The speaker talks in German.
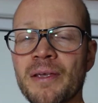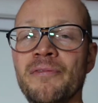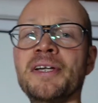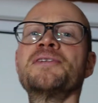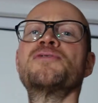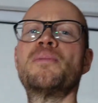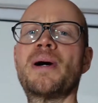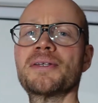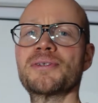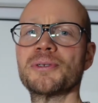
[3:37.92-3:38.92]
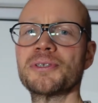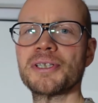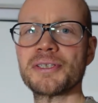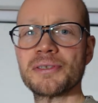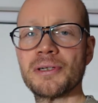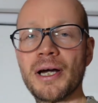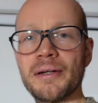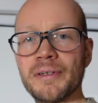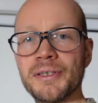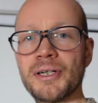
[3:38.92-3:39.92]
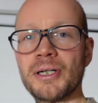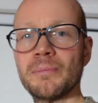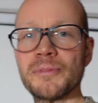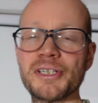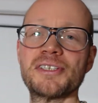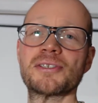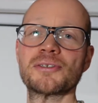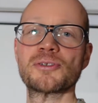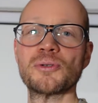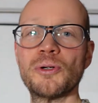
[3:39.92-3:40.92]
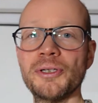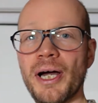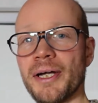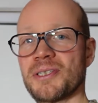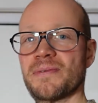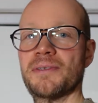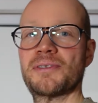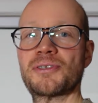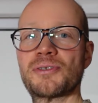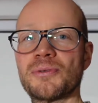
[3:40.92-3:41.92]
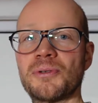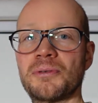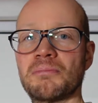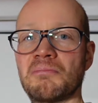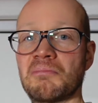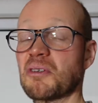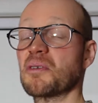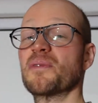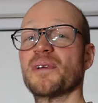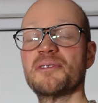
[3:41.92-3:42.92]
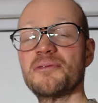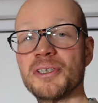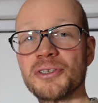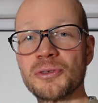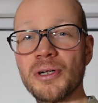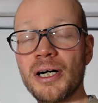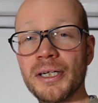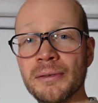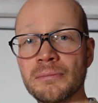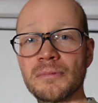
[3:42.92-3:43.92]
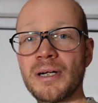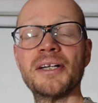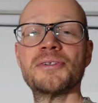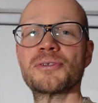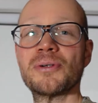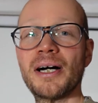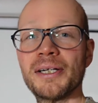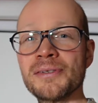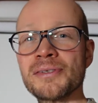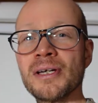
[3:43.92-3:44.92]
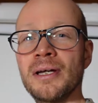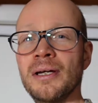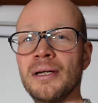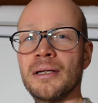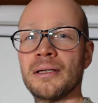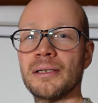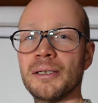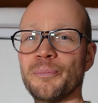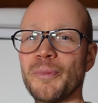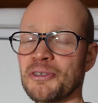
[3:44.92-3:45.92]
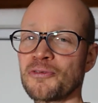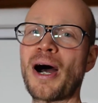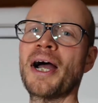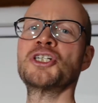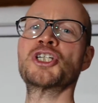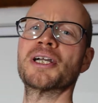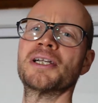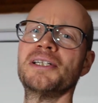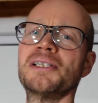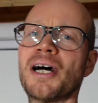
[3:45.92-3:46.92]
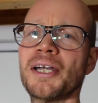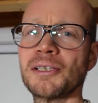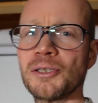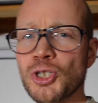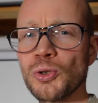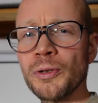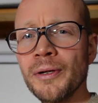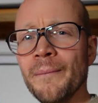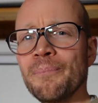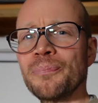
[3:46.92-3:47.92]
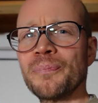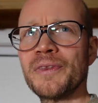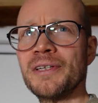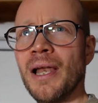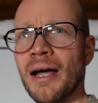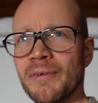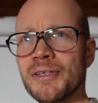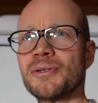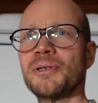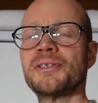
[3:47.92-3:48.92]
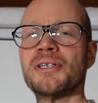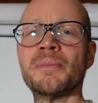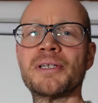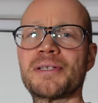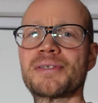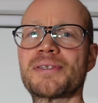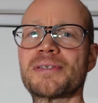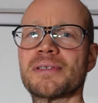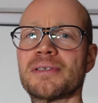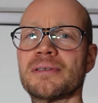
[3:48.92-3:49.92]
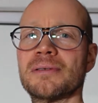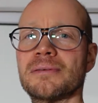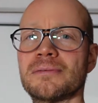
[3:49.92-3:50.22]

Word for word: Welches Format sollte jetzt eine Leinwand haben? 16 zu 9, 21 zu 9 oder vielleicht 4 zu 3, 1 zu 1? Ähm, also für Einsteiger gilt eigentlich schon, die Leinwand sollte immer das äh,